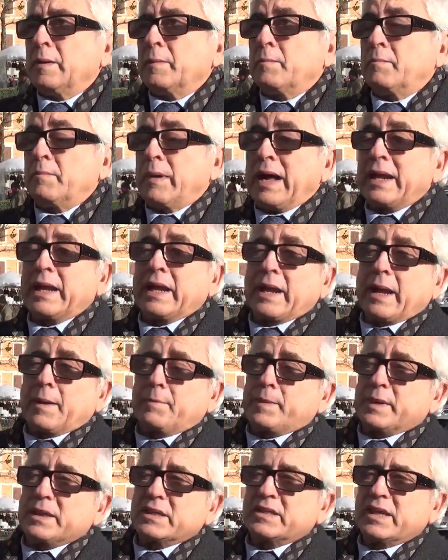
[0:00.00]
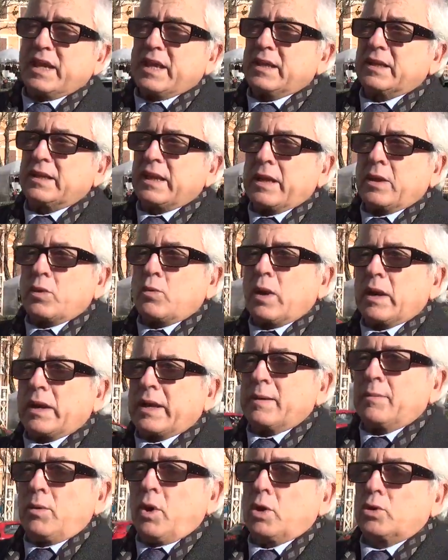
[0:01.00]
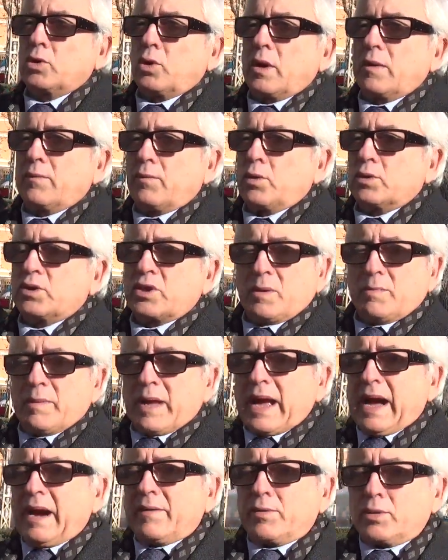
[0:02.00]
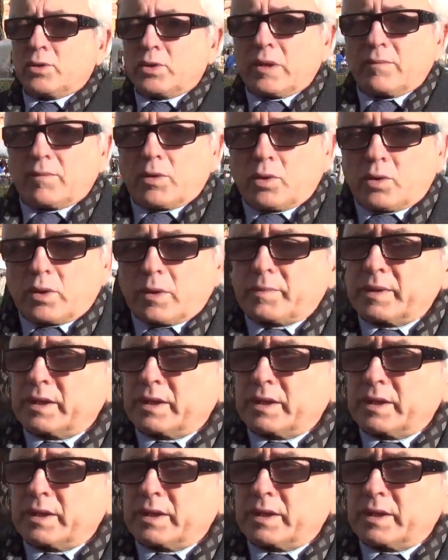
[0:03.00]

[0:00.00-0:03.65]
ma ne rappresenta in qualche modo la voce, il megafono dei, valori,